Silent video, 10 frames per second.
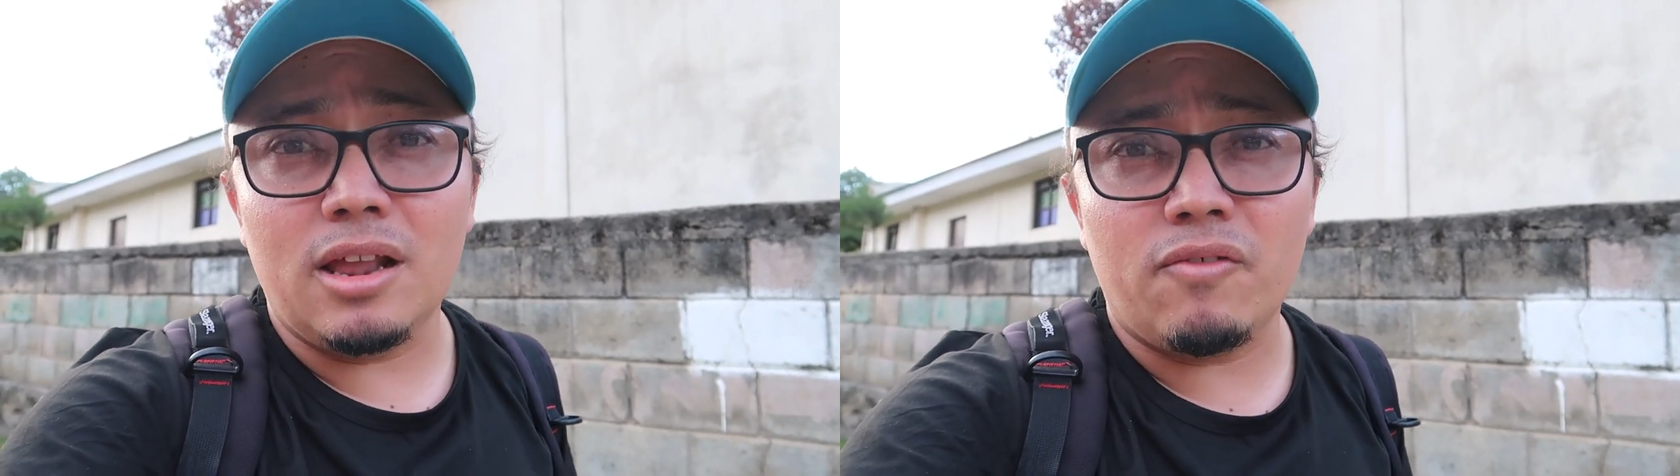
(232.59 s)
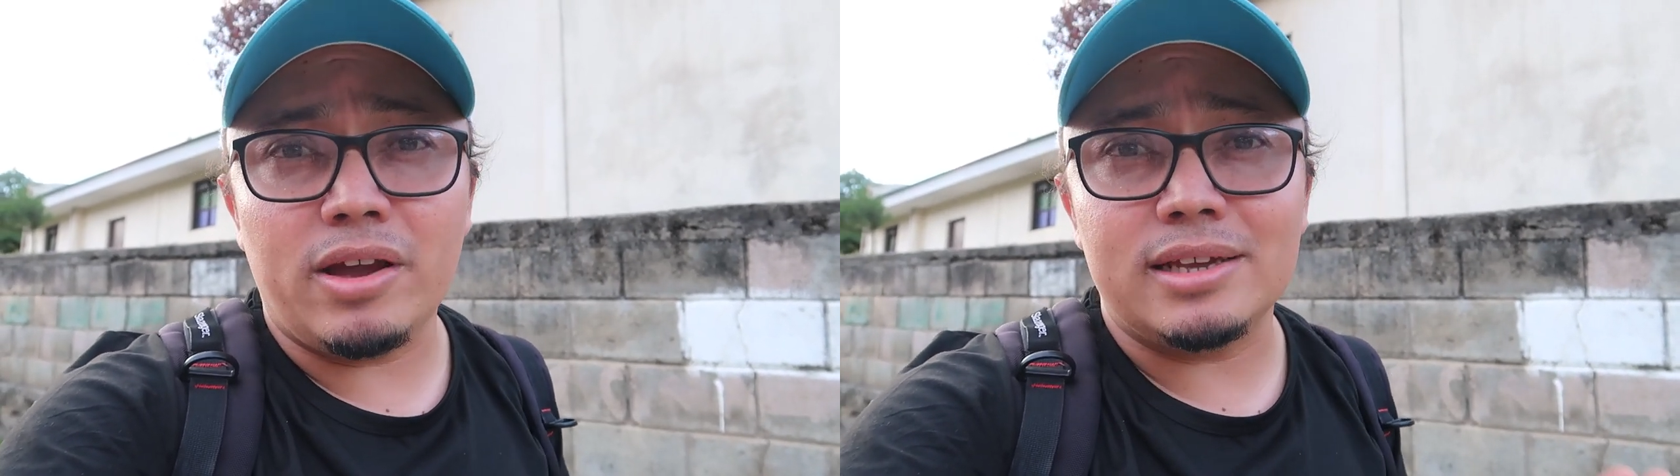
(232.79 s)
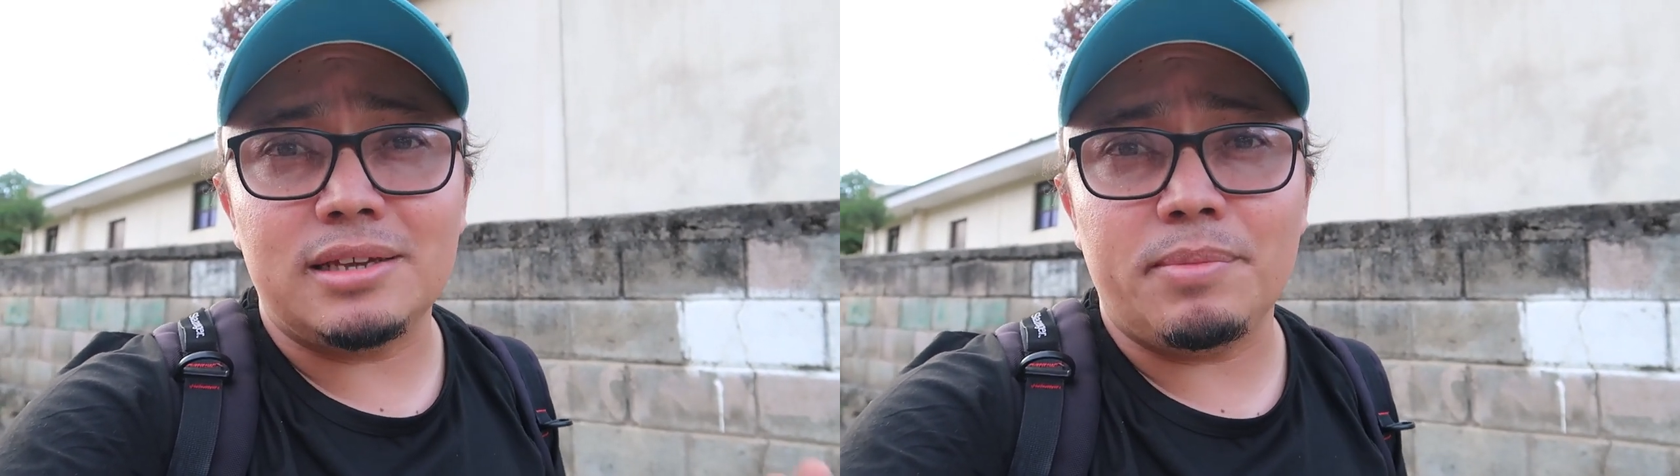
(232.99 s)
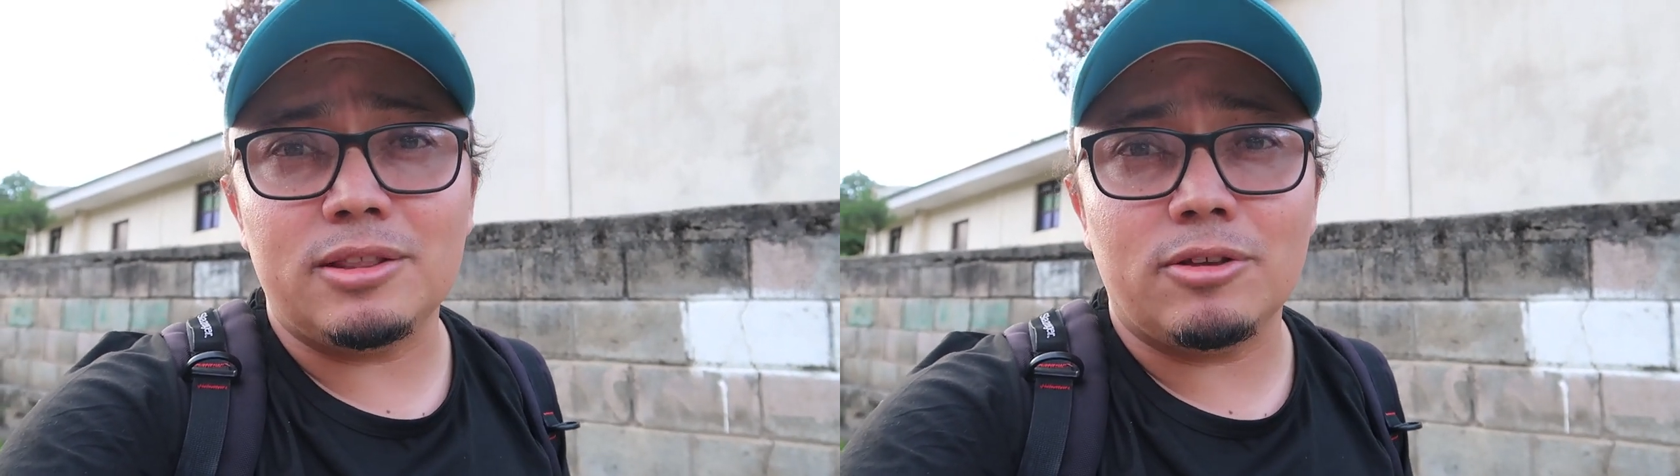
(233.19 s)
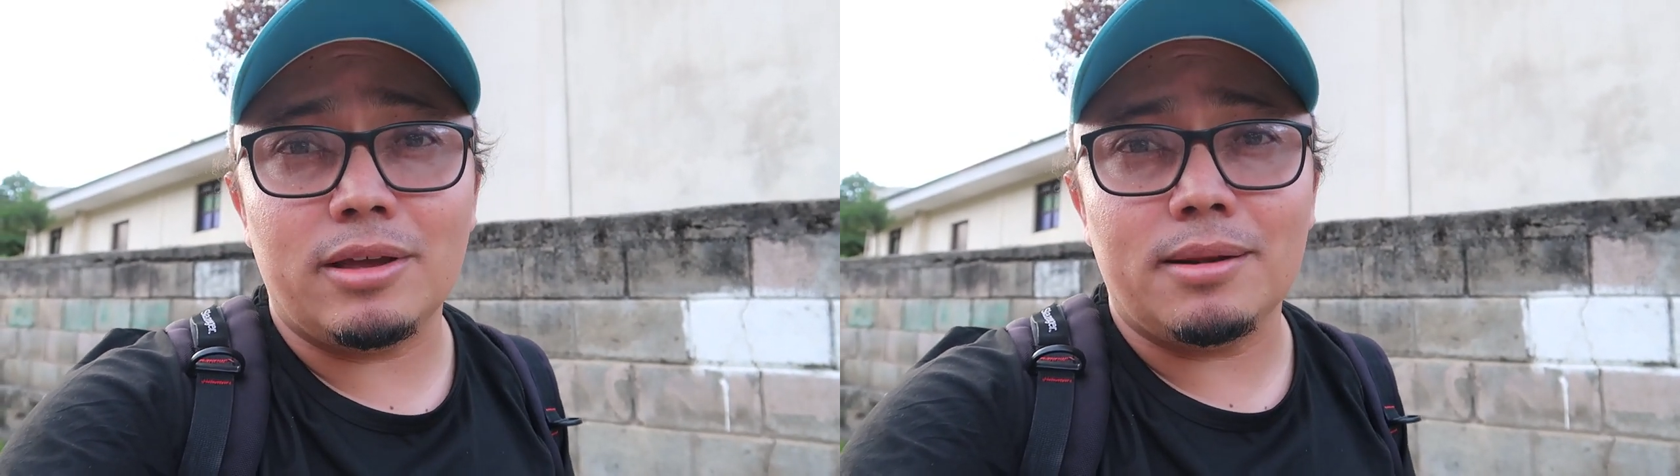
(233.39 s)
del
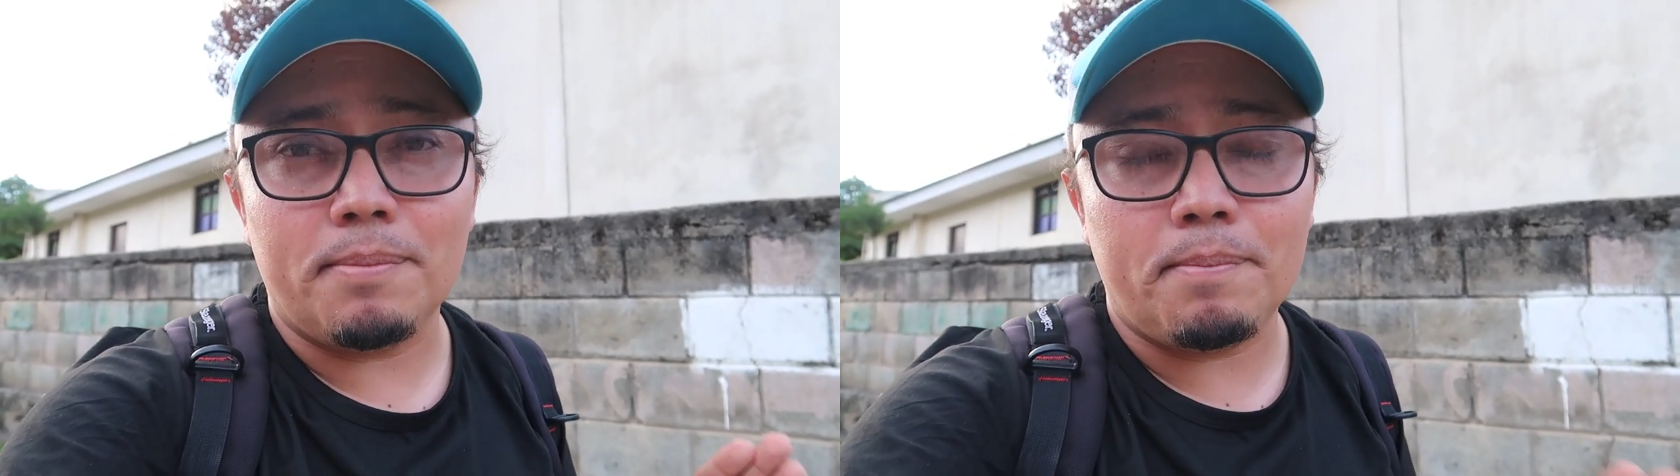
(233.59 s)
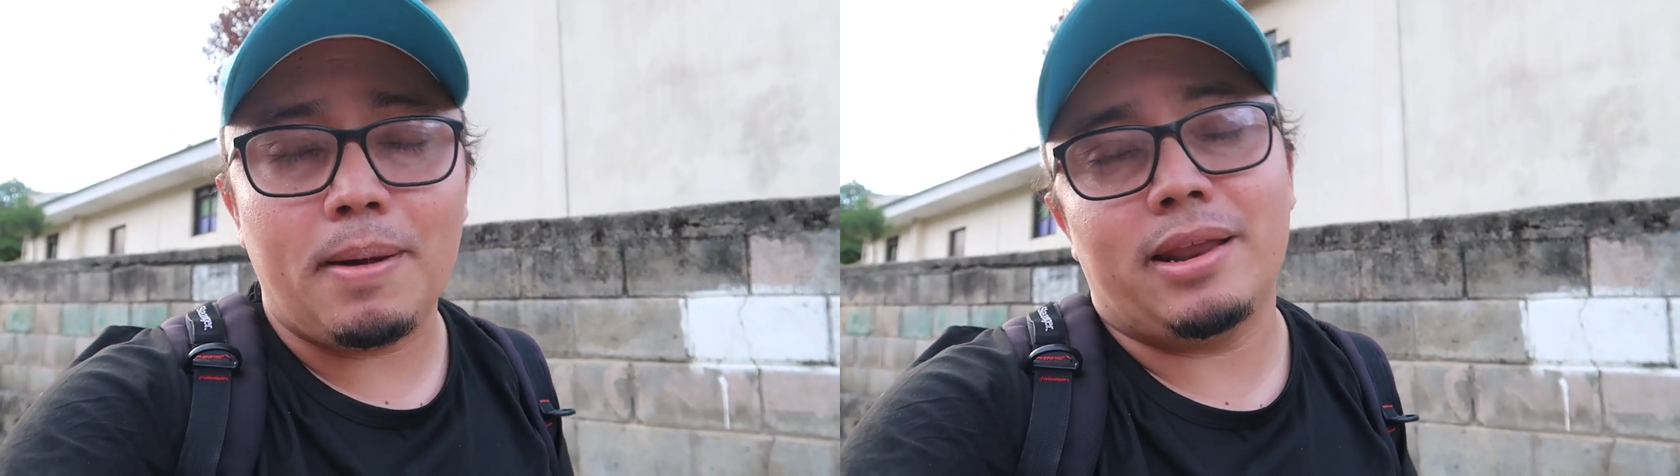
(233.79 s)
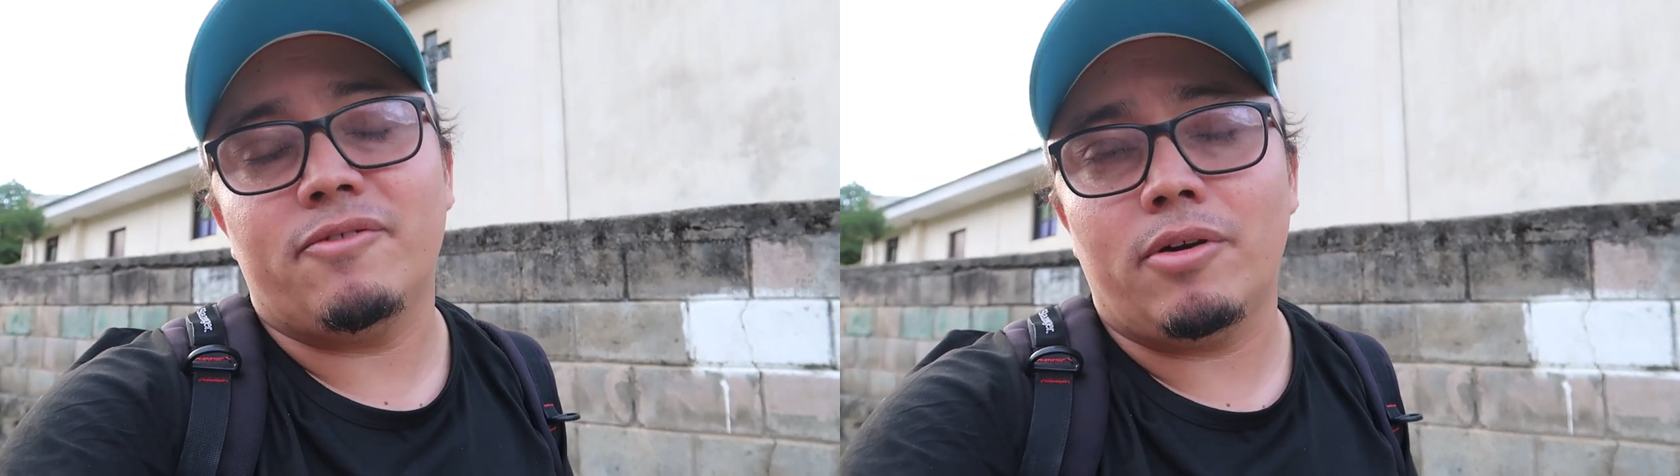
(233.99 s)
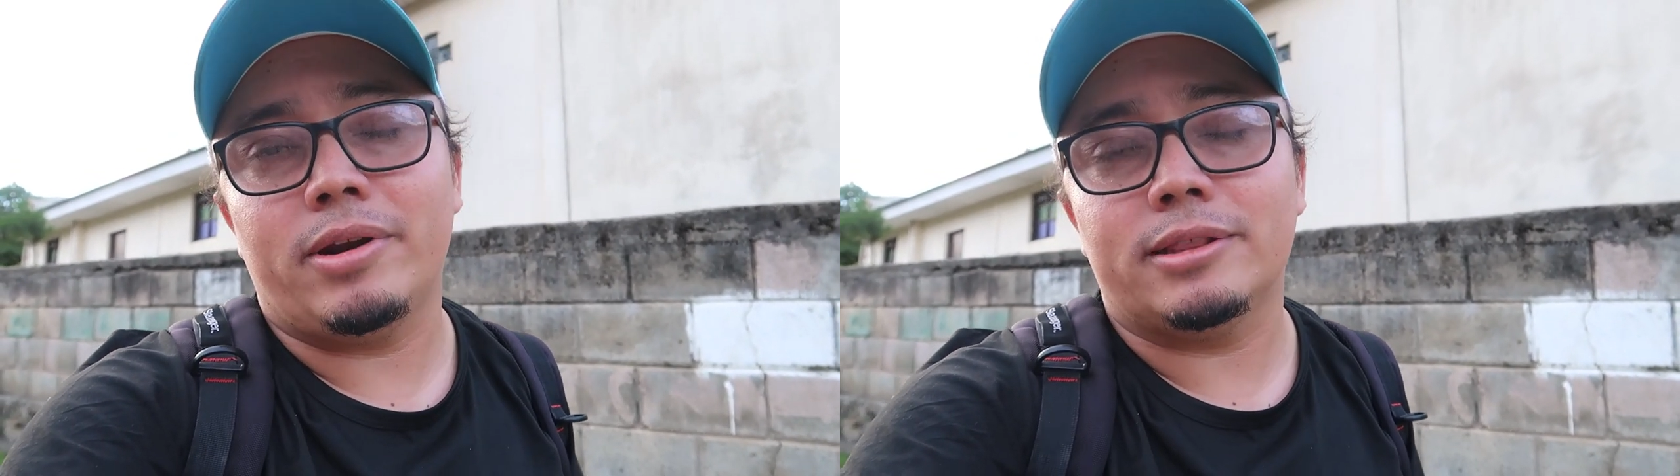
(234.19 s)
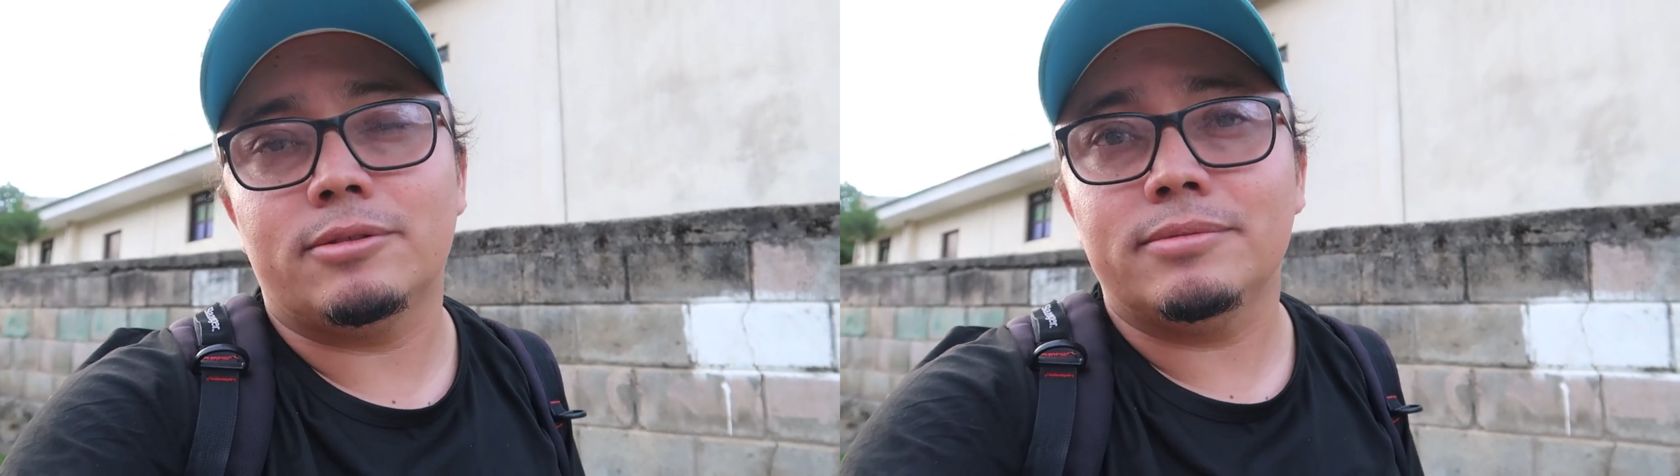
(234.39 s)
fallecimiento del padre
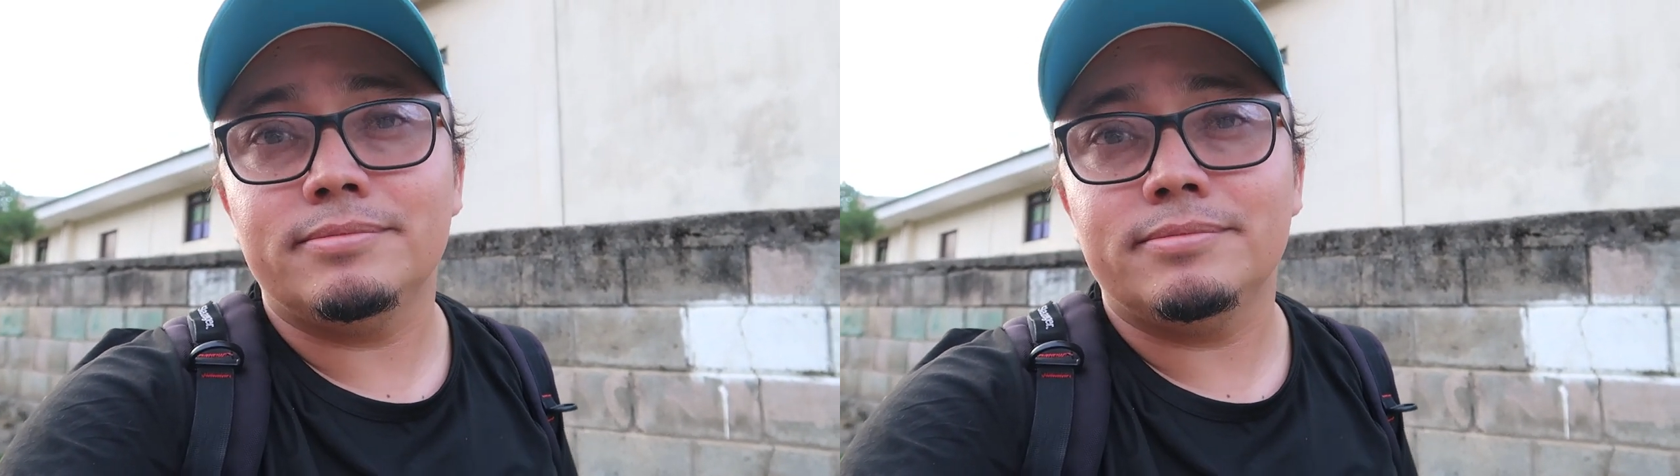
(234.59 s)
favorito.